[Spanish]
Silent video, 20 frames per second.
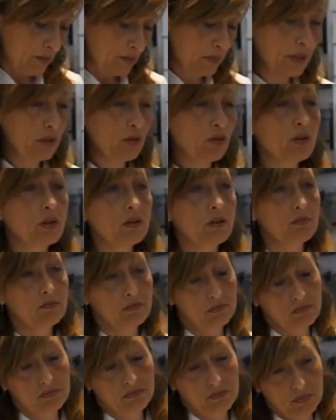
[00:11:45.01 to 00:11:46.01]
pero
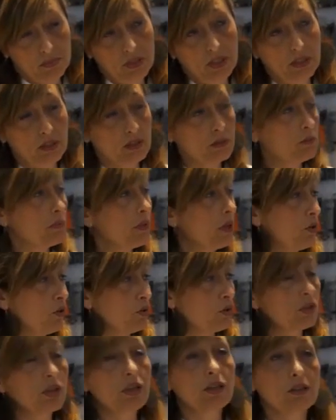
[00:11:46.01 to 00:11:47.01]
que
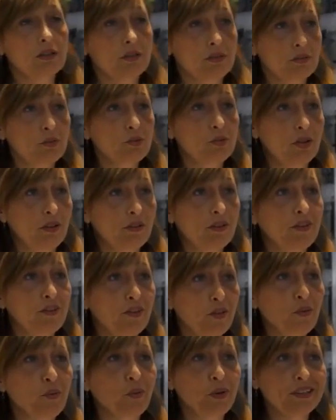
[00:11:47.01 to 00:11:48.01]
mejor que utilizar el
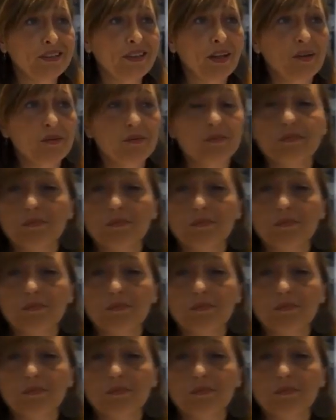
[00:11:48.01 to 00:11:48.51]
50.